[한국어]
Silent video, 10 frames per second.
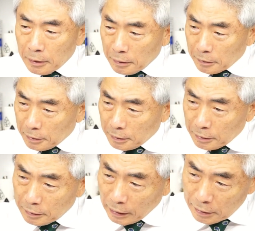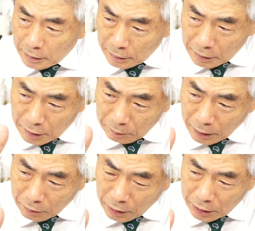그 당신
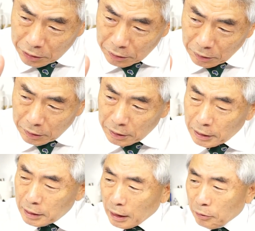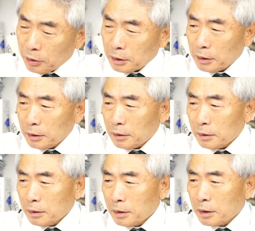김해로 가시오. 이제 창원은
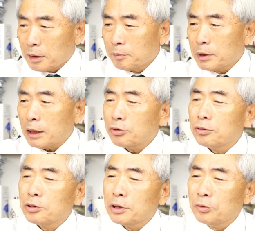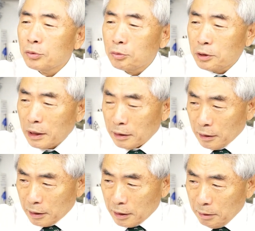검사 출신
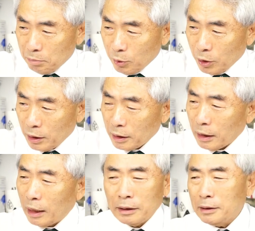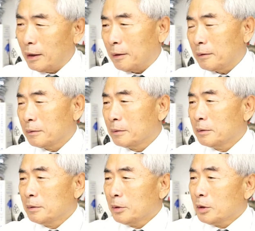누구에게? 김모에게. 아니야.
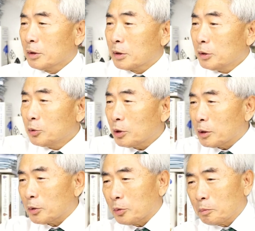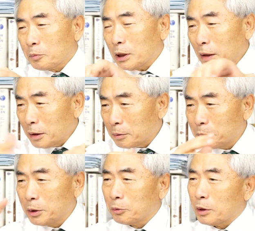그 이제 자리를
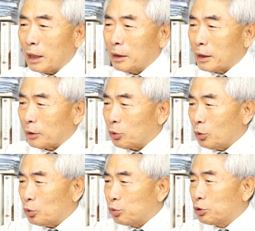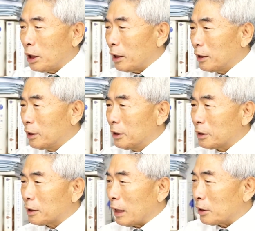비우고 나니까 또 투쟁이
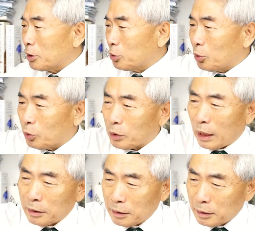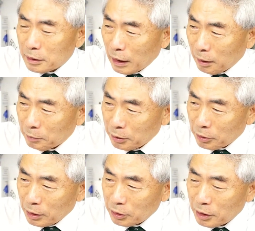일어나서 또 딴 사람이
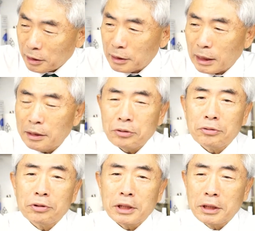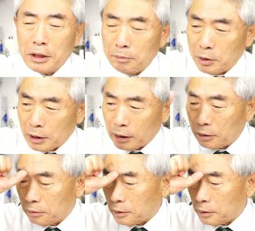들어 경찰 출신 김 씨가 들어